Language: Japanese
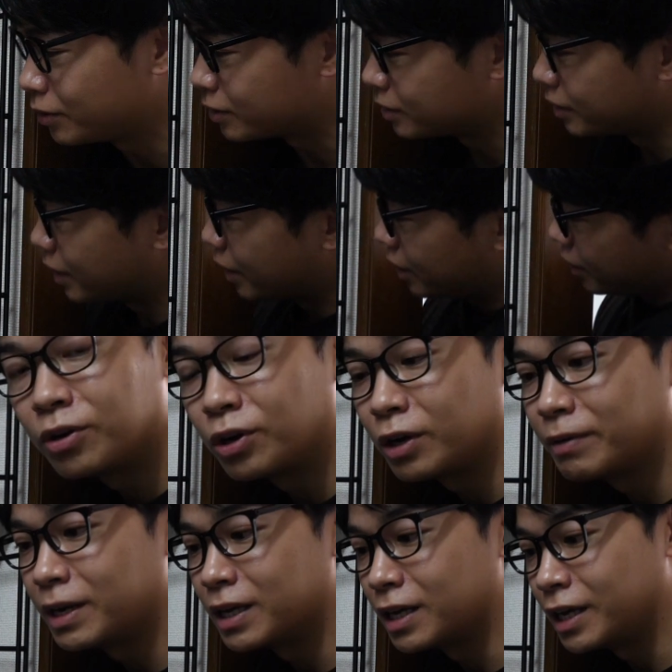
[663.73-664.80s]
ですね、これ
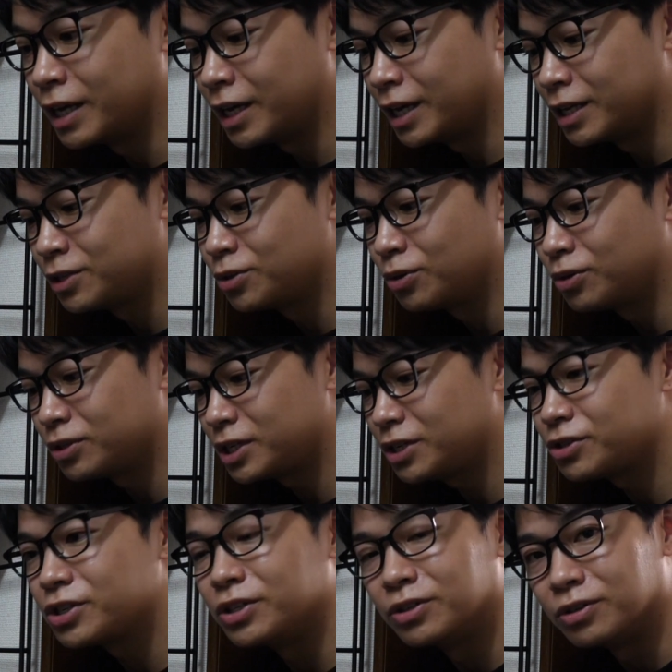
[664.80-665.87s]
は、えー、象
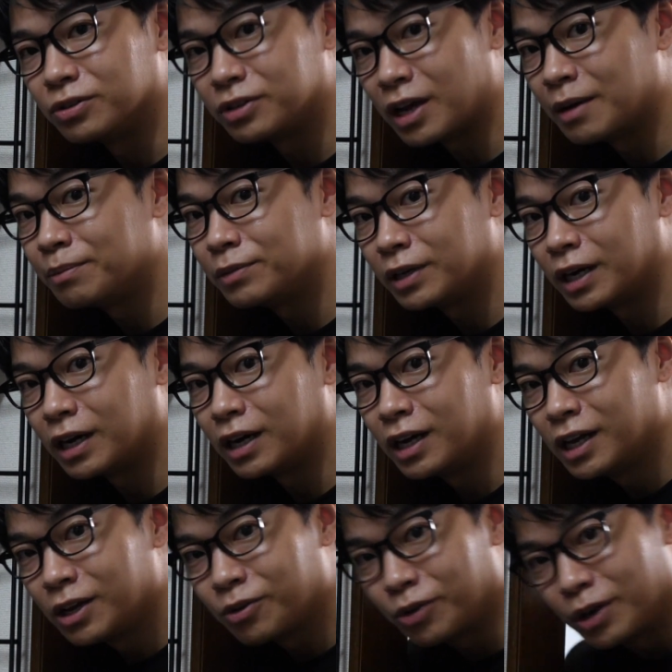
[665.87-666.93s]
印のタンブラー。
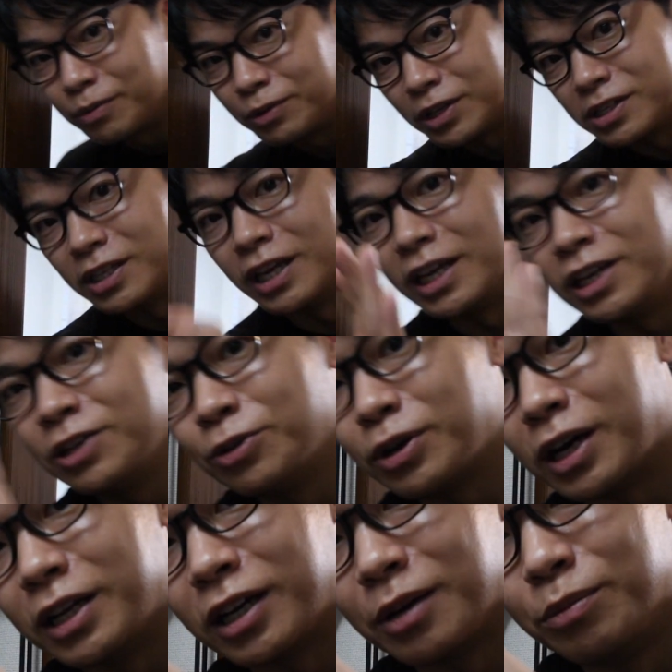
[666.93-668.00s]
これもですね、色
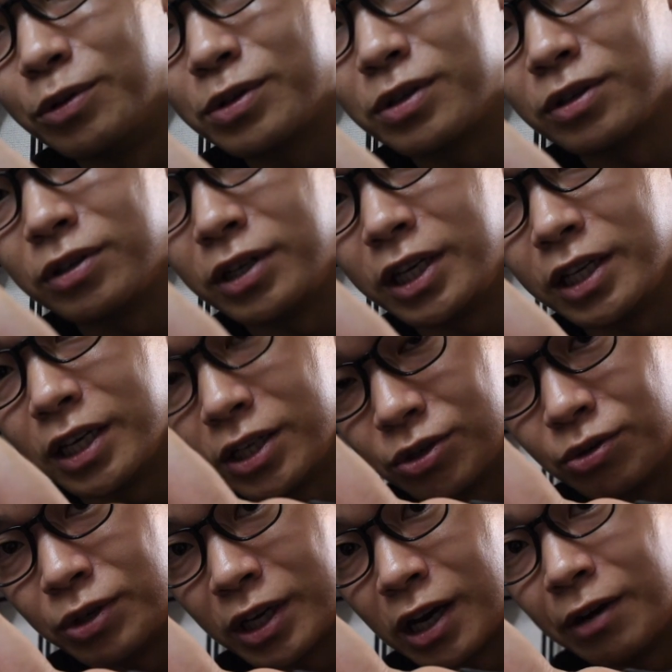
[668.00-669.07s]
がなんかモスグリーンで非
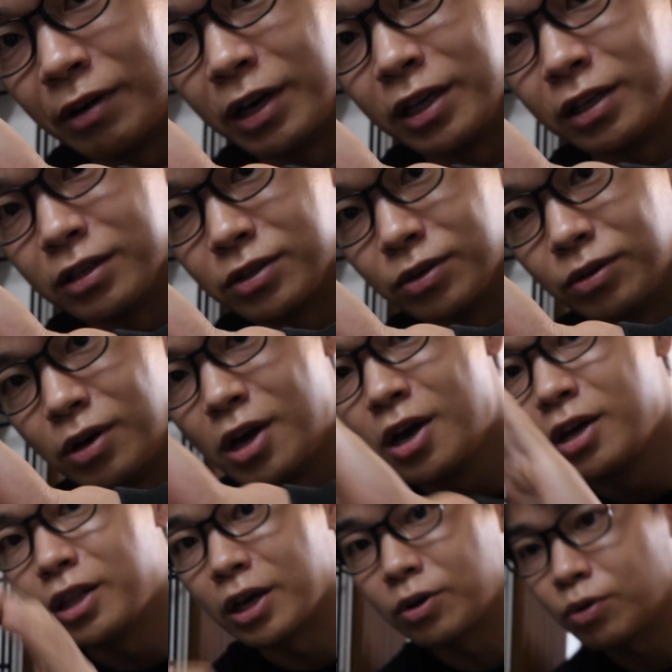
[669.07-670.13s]
常に可愛いんですよ。
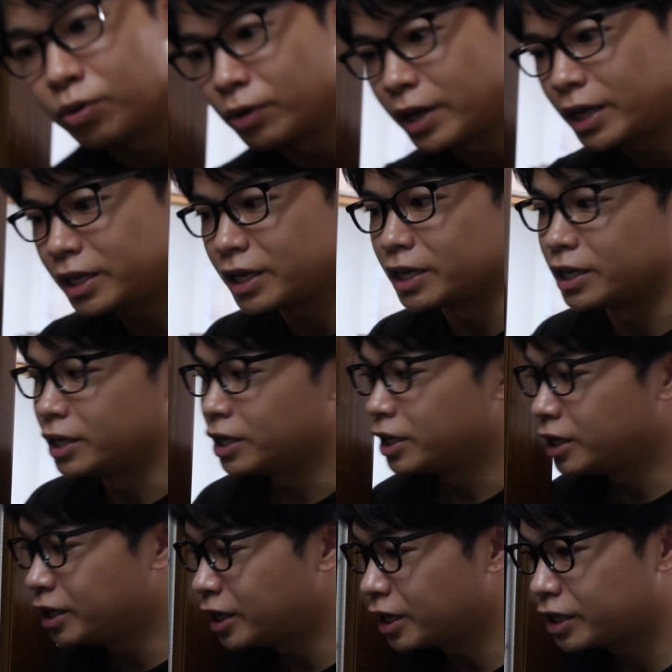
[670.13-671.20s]
で、これに
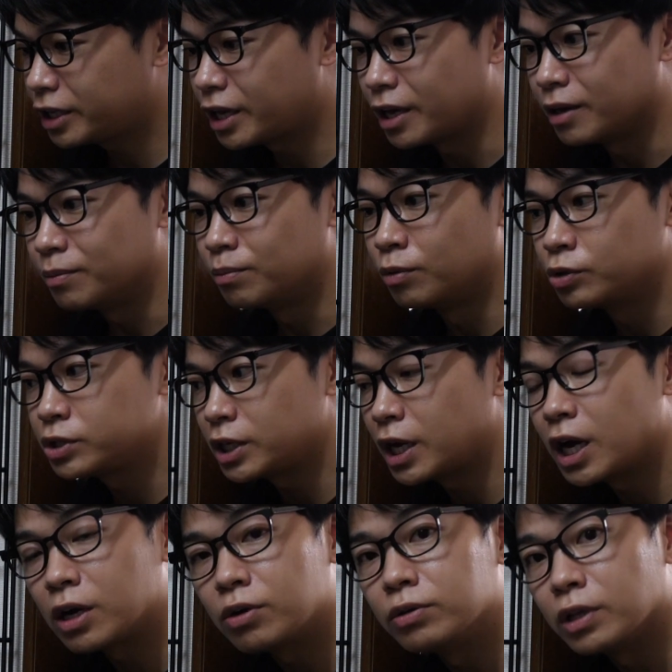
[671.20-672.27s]
入れて持ち
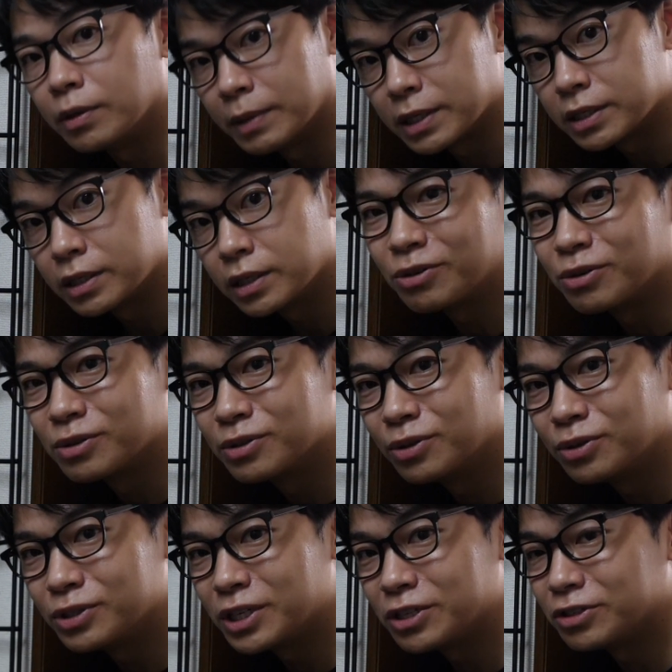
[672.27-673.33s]
運んでます。この
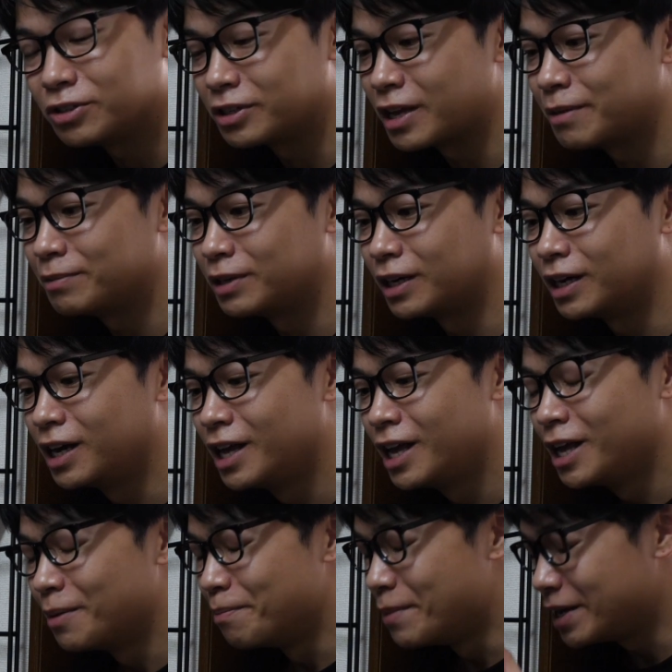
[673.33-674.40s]
象印の
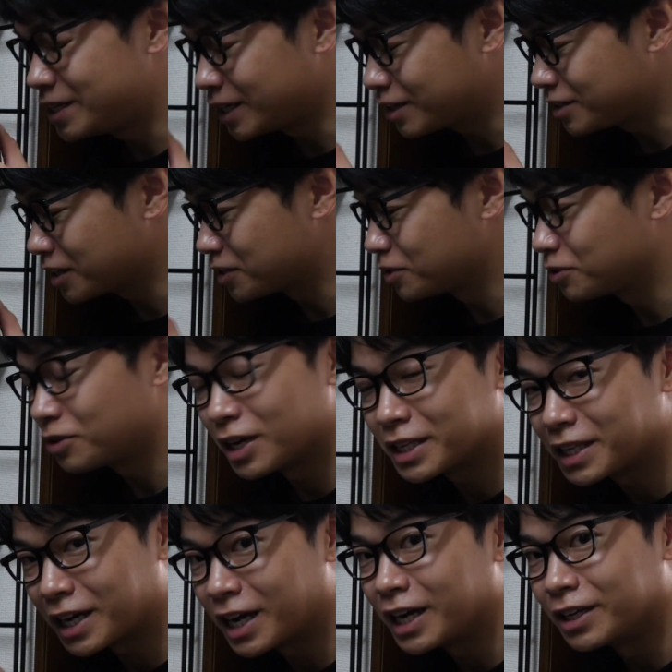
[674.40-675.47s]
タンブラー。めちゃくちゃずっとあっ
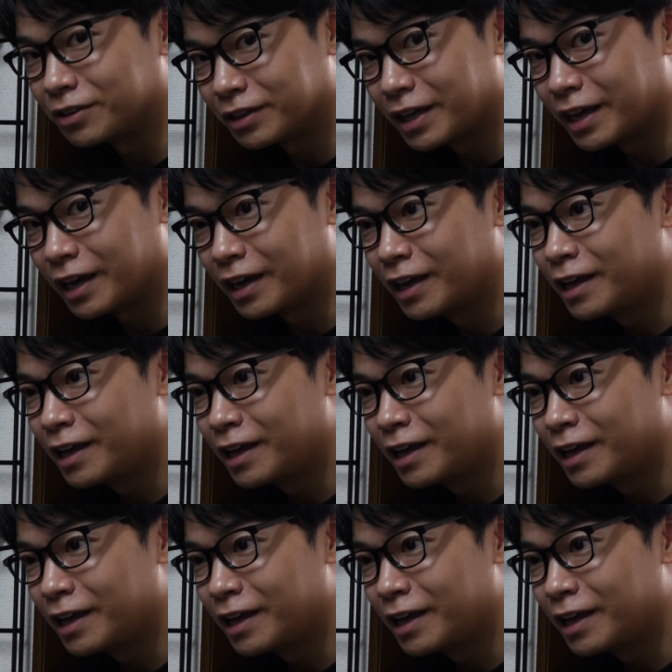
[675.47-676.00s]
たかいので、